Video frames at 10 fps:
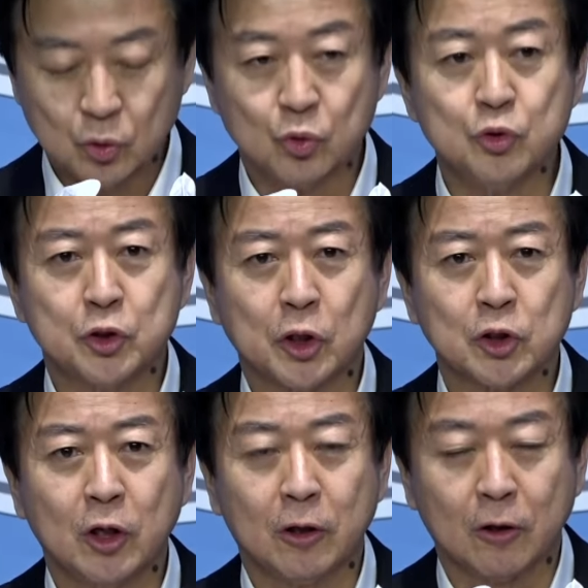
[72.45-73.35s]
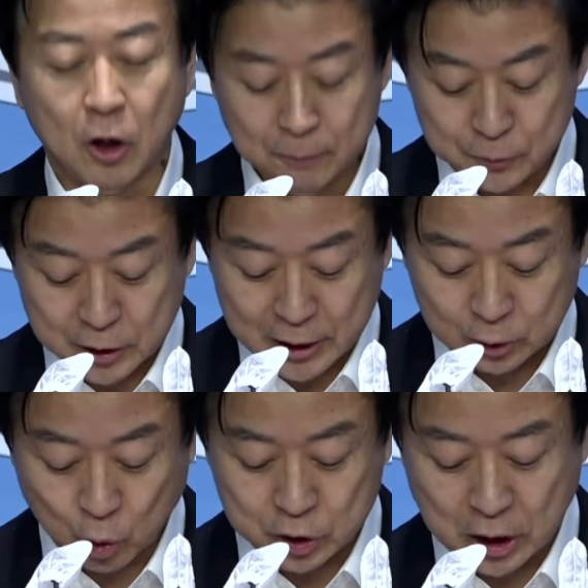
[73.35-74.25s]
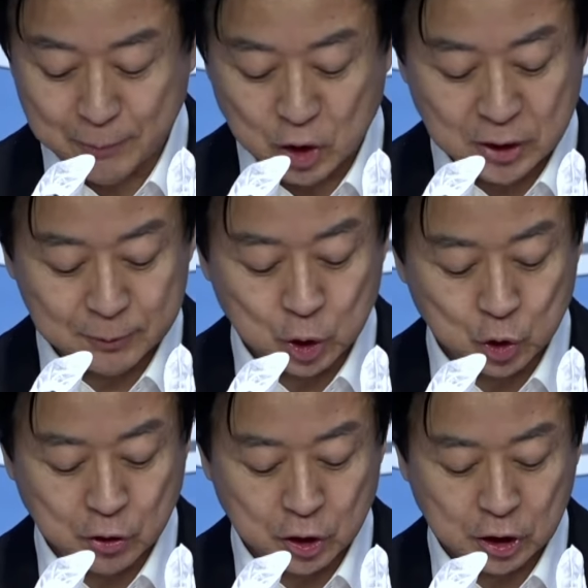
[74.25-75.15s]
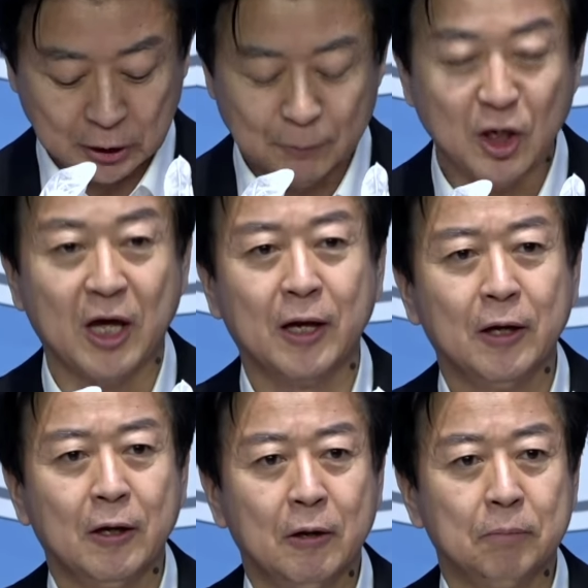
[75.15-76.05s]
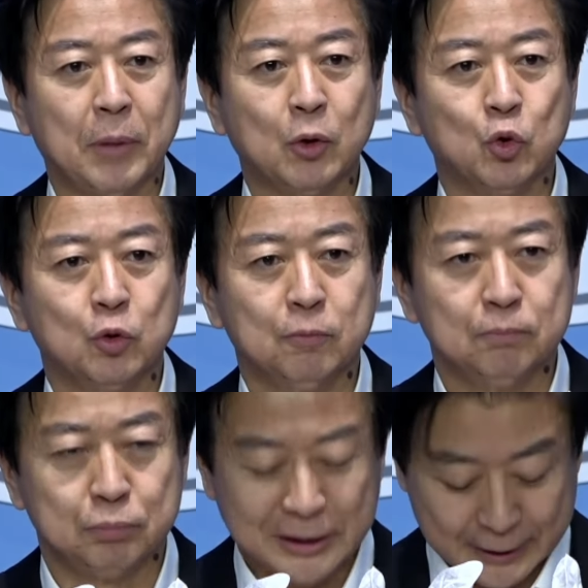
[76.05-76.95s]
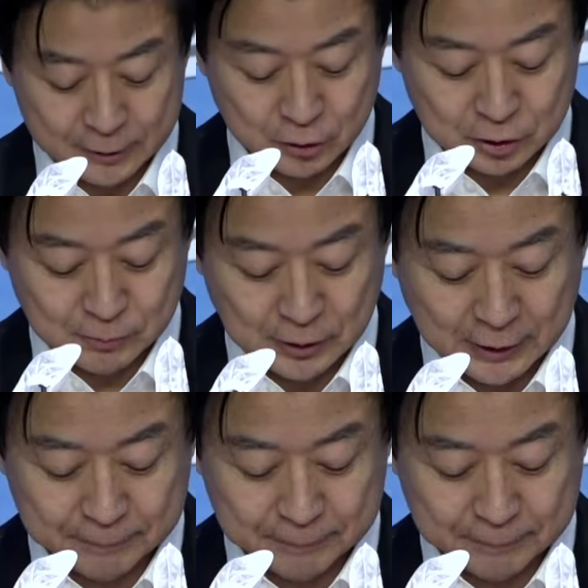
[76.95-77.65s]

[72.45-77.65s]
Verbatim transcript: 윤석열 검찰 독재의 면죄부를 주는 것이기 때문에 매우 부당한 것입니다.